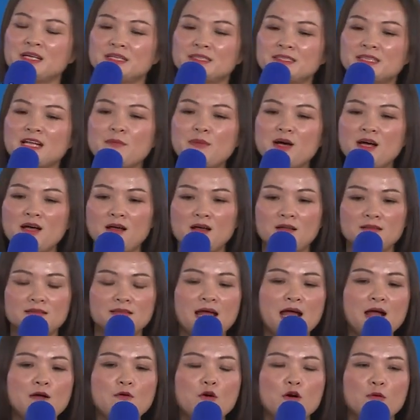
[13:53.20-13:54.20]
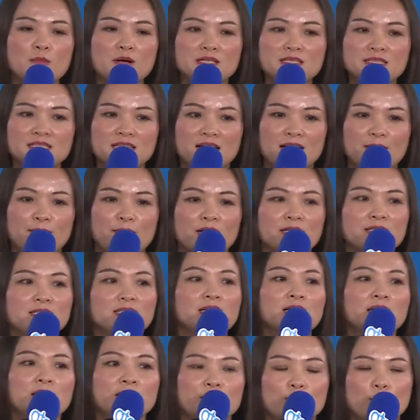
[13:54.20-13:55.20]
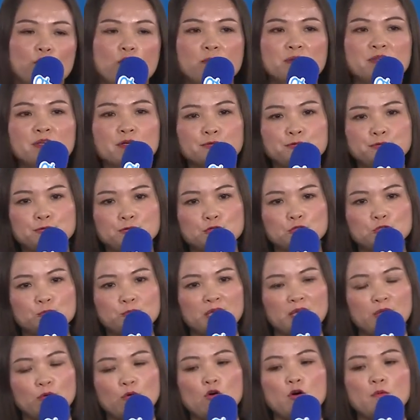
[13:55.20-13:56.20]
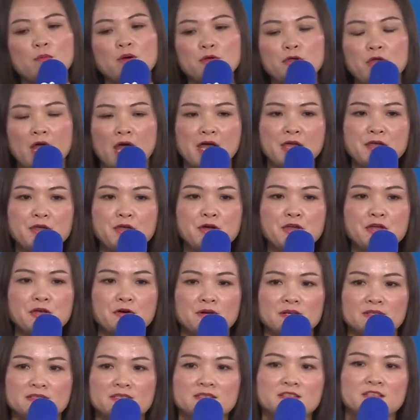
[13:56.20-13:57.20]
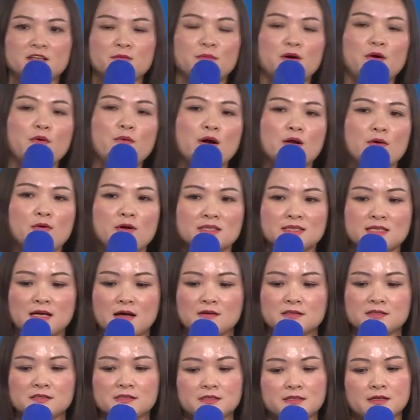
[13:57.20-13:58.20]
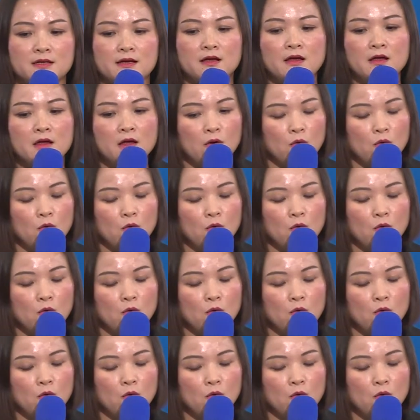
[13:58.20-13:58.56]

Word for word: 那么，当我们讲完我们的护肤品，我们还拥有的是什么网络超市呢？